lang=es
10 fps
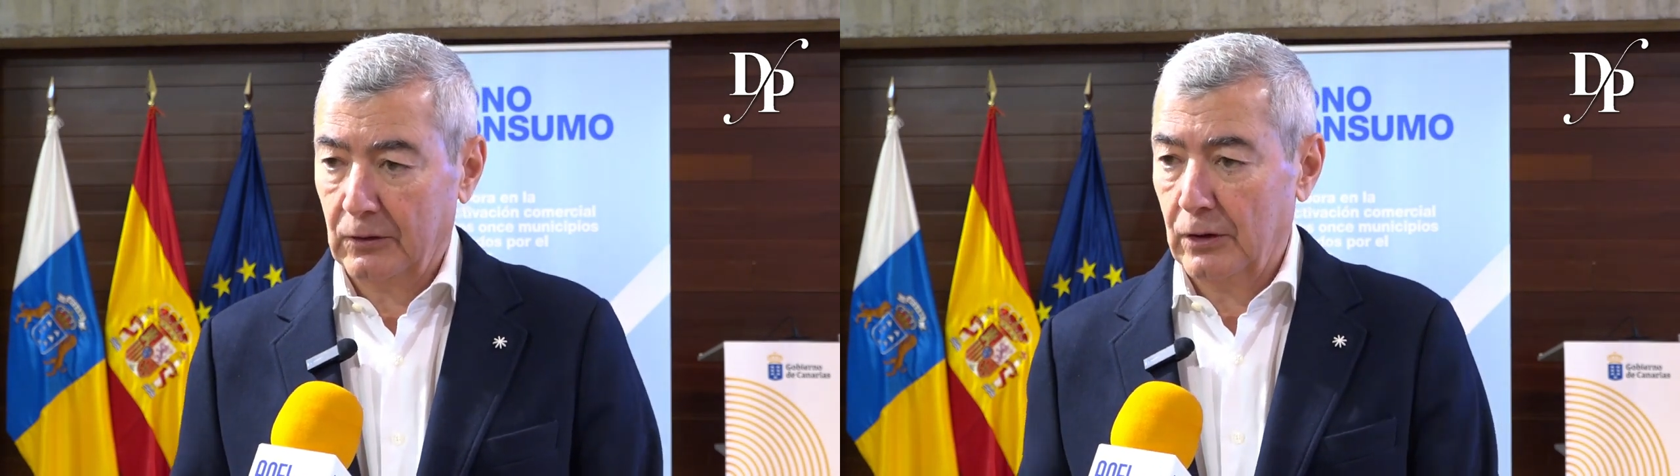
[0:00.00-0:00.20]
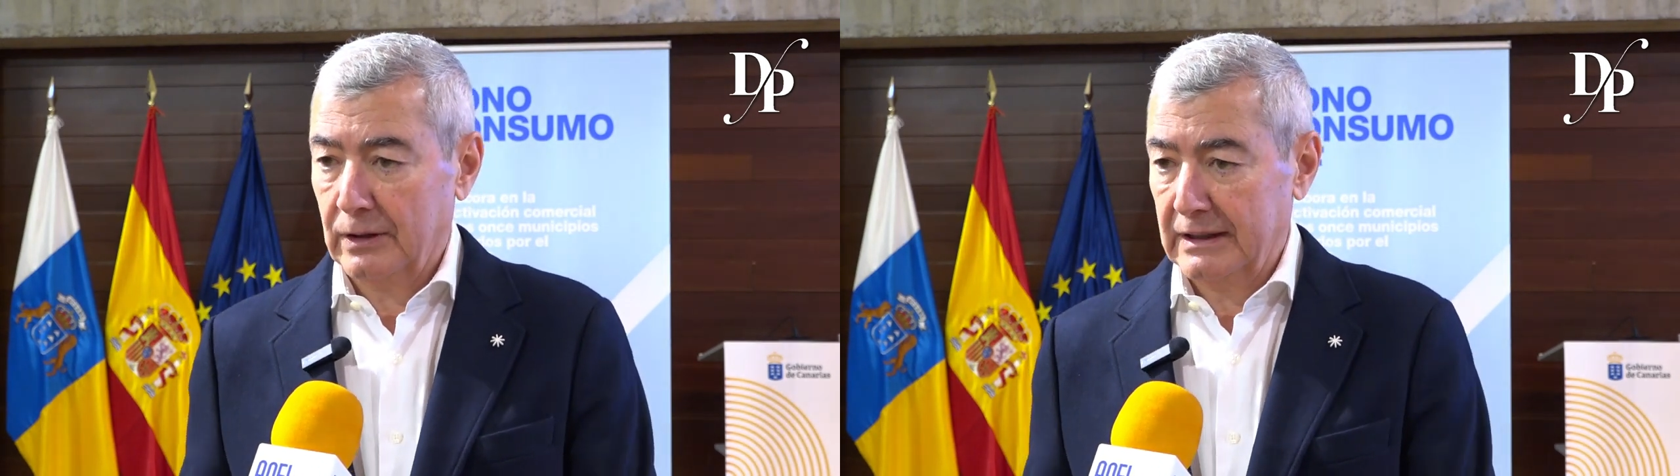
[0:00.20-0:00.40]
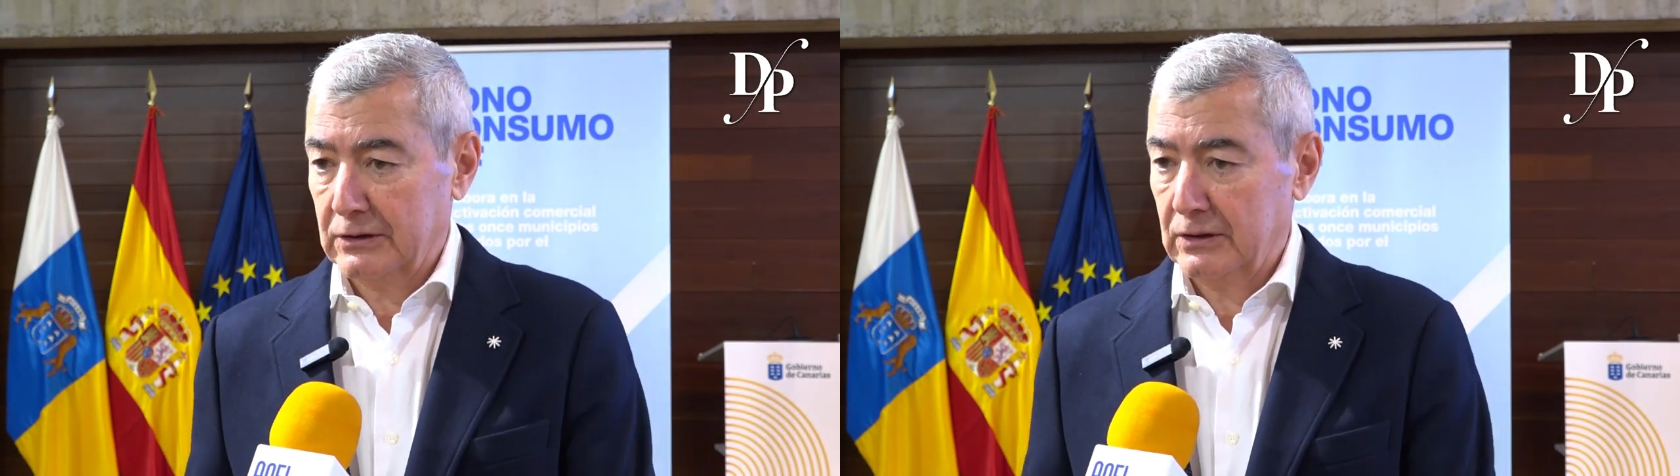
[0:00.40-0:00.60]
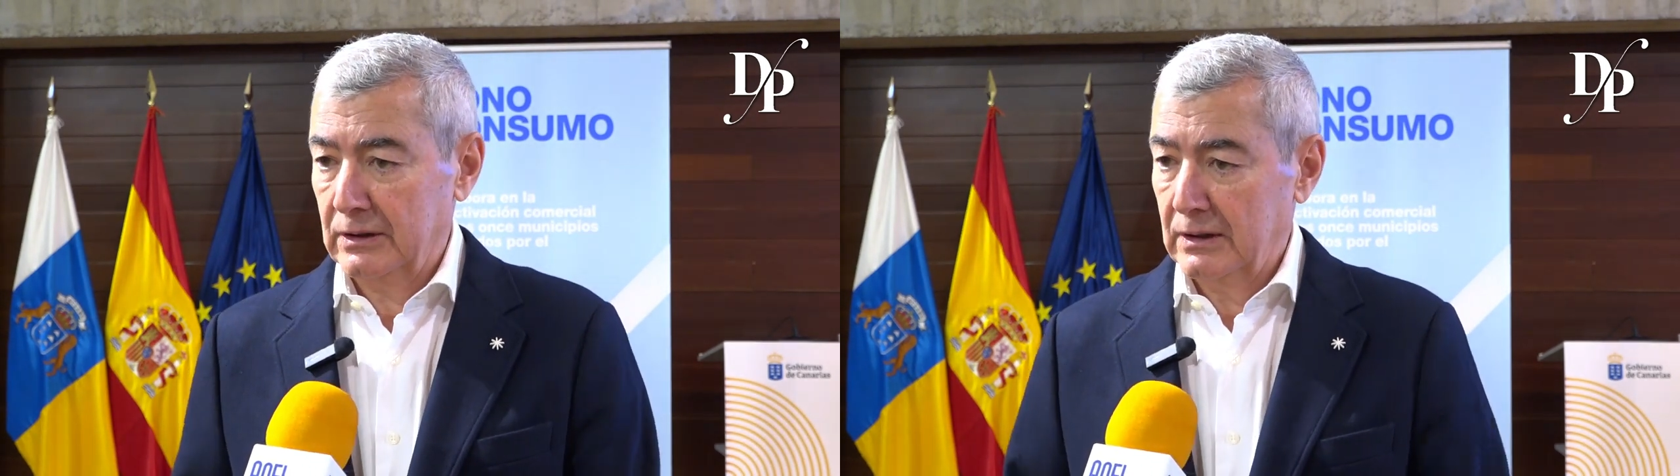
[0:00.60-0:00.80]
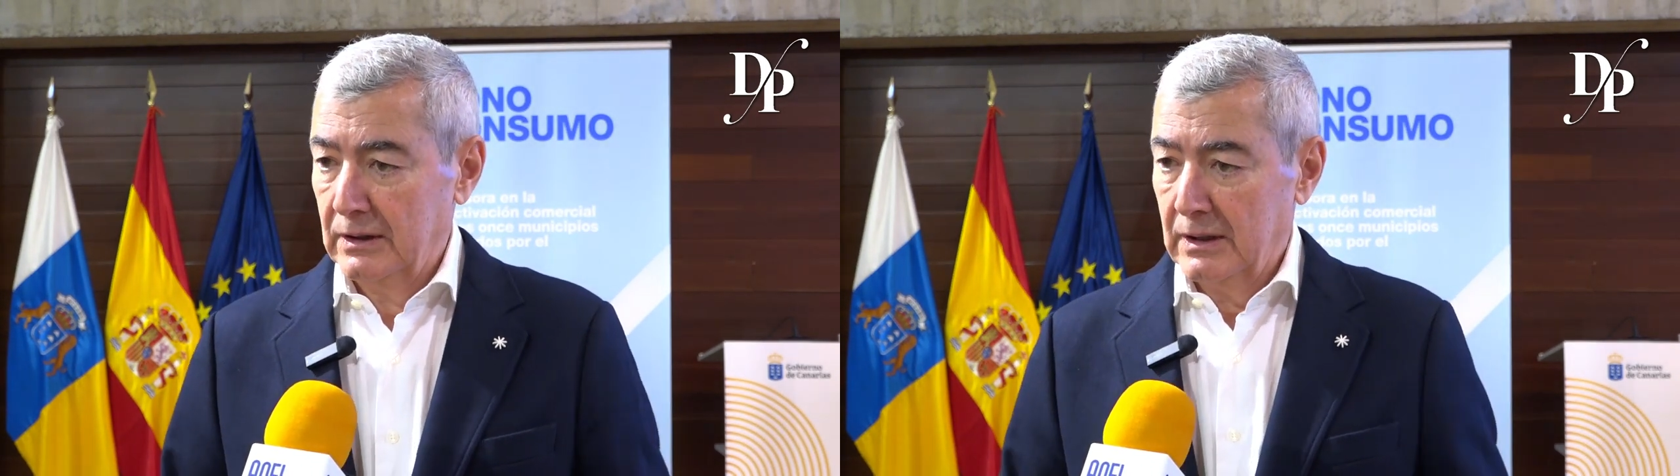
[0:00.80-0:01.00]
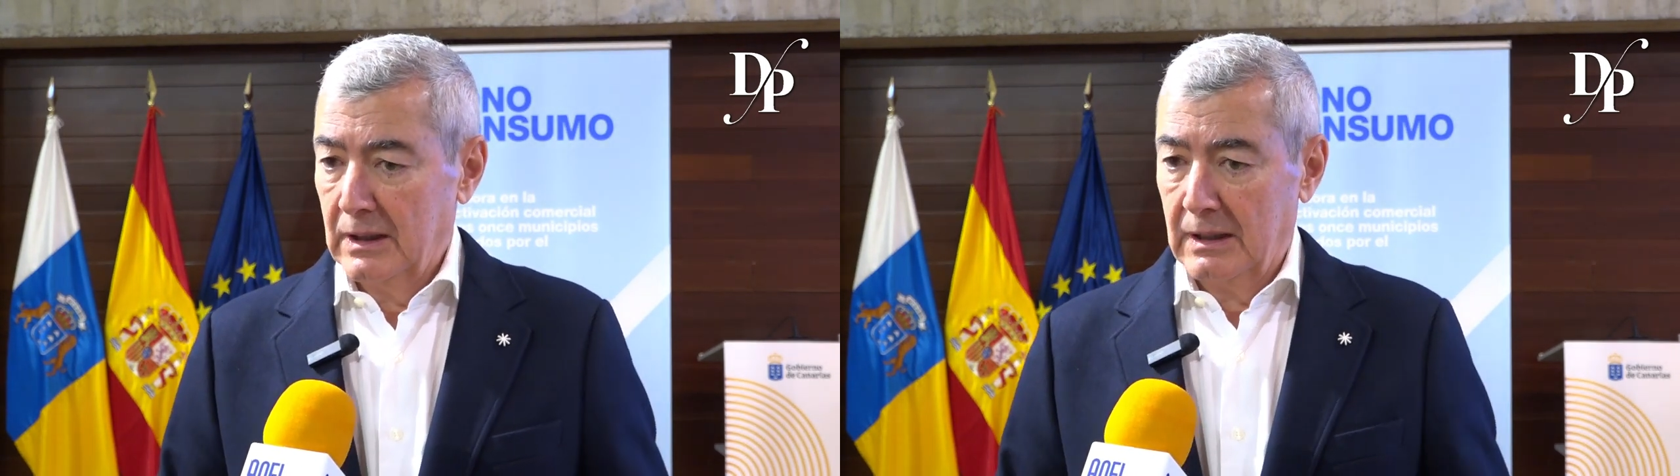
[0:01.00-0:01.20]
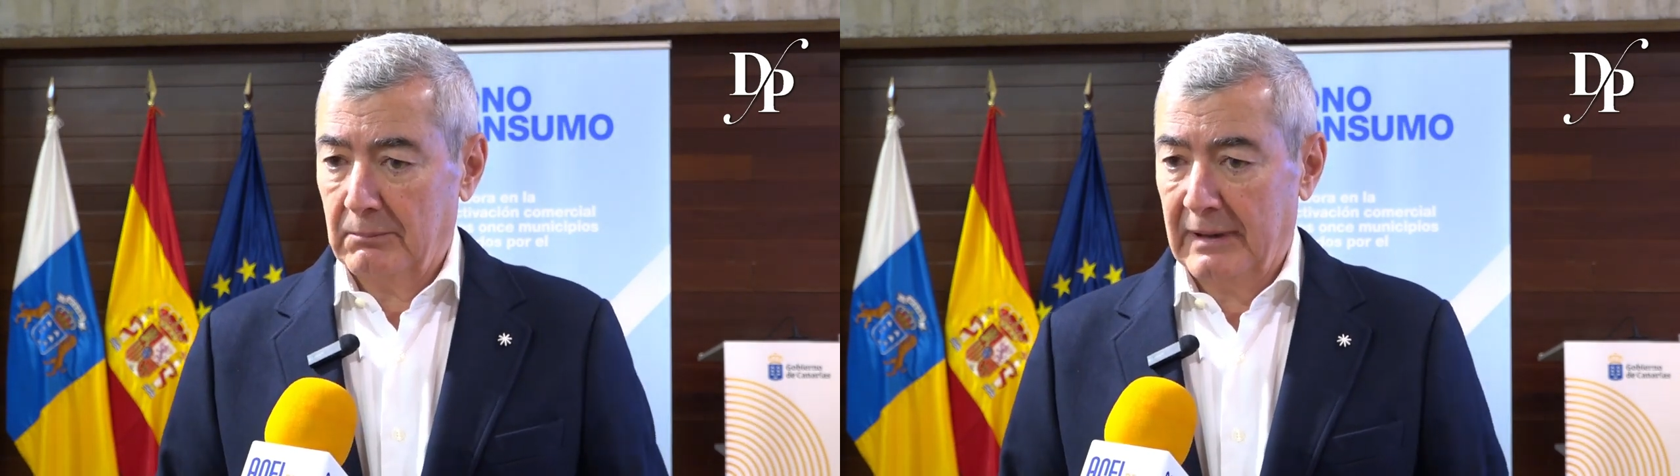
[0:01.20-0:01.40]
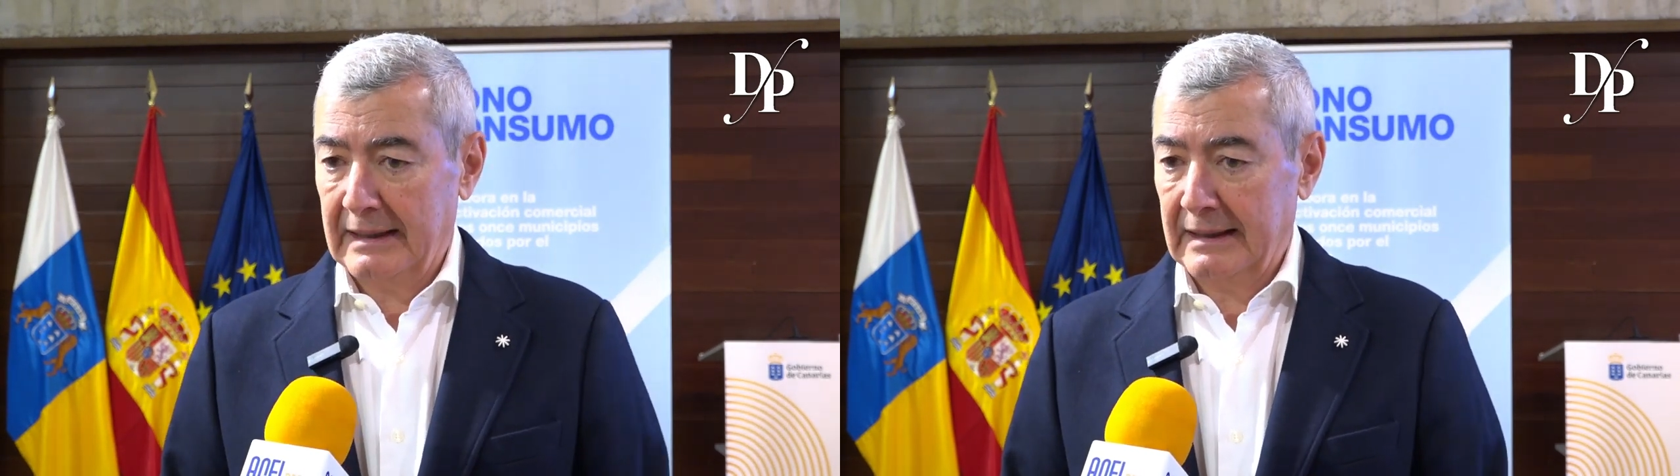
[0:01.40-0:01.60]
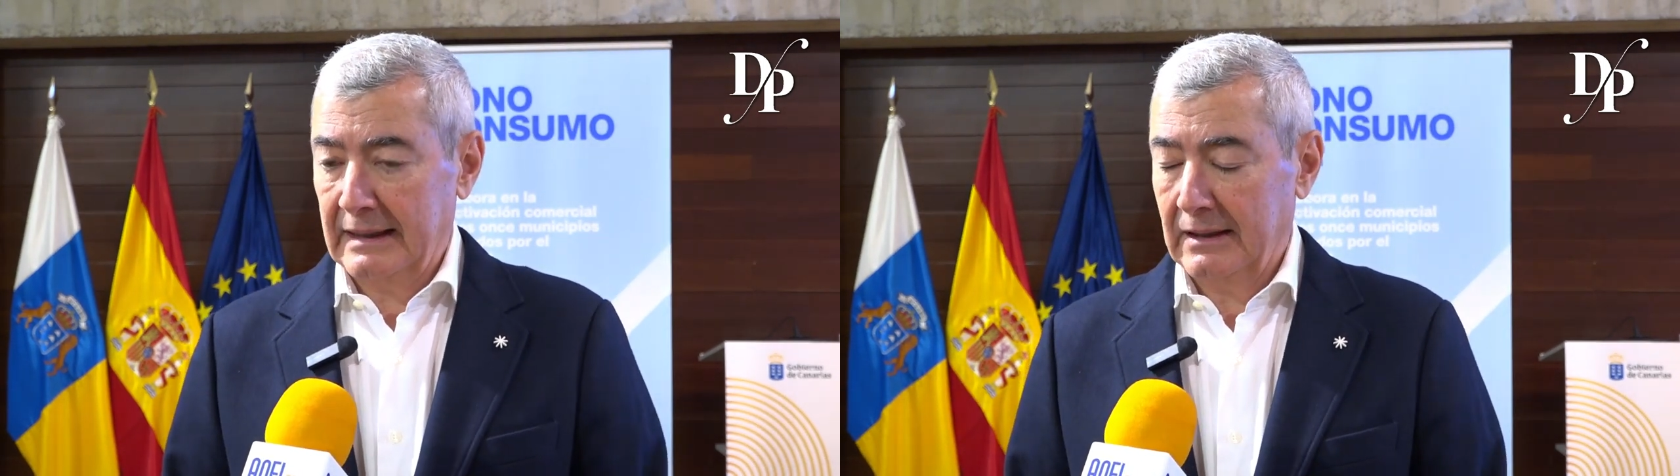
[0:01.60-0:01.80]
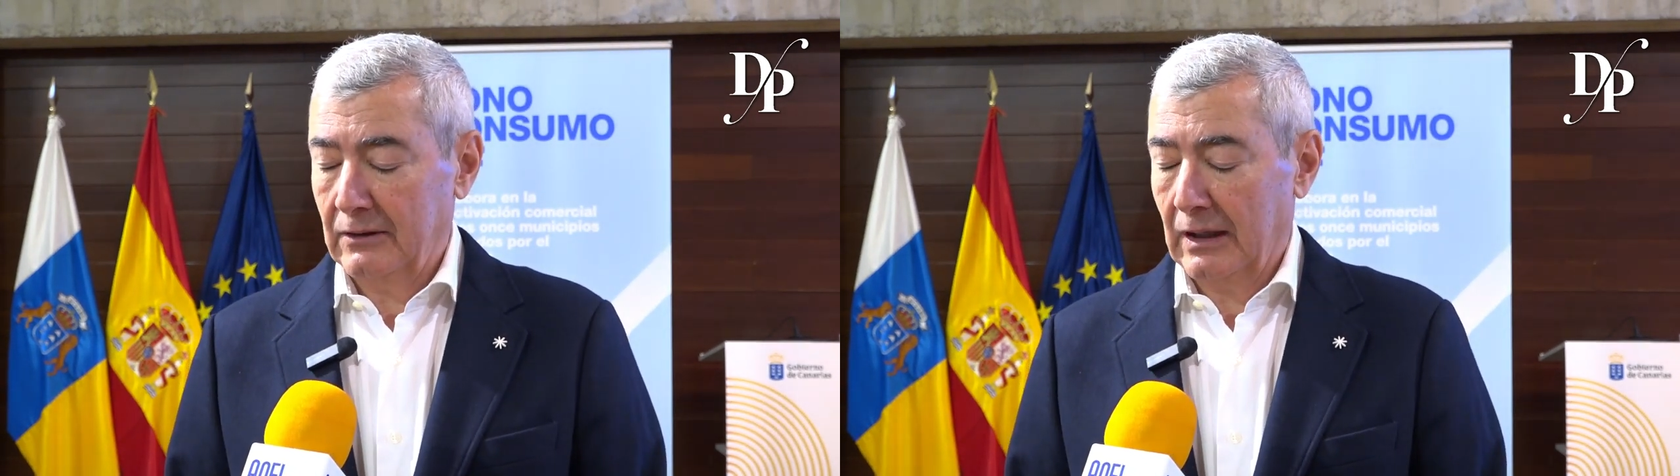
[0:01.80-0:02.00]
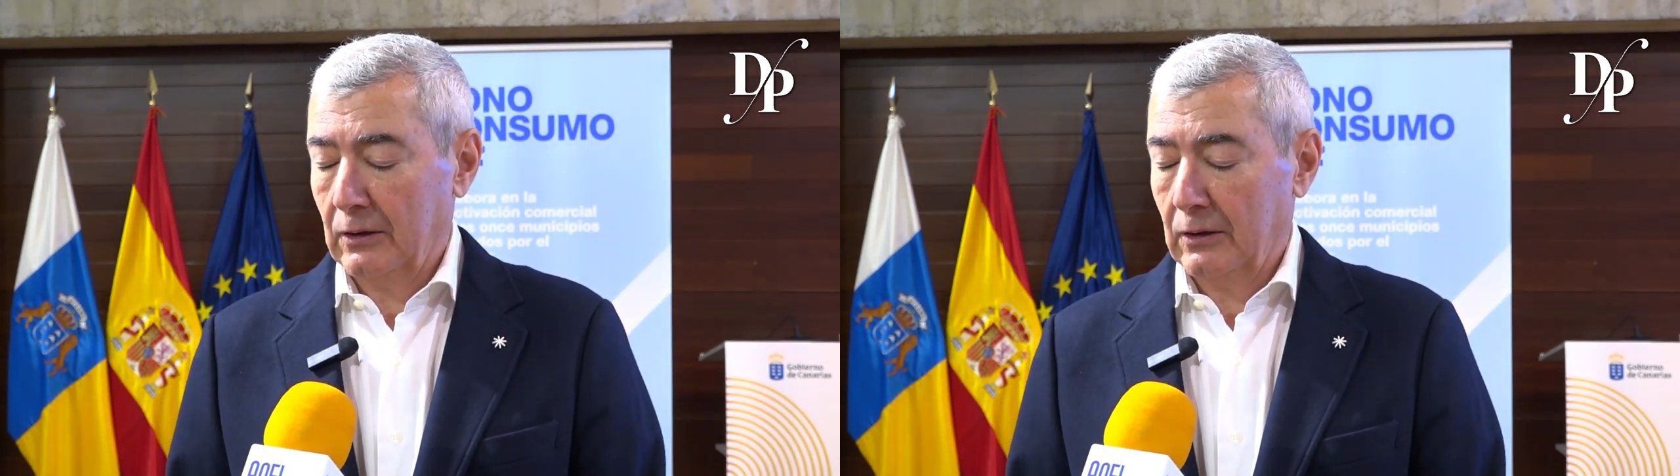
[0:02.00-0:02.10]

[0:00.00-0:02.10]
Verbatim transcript: En concreto, va dirigido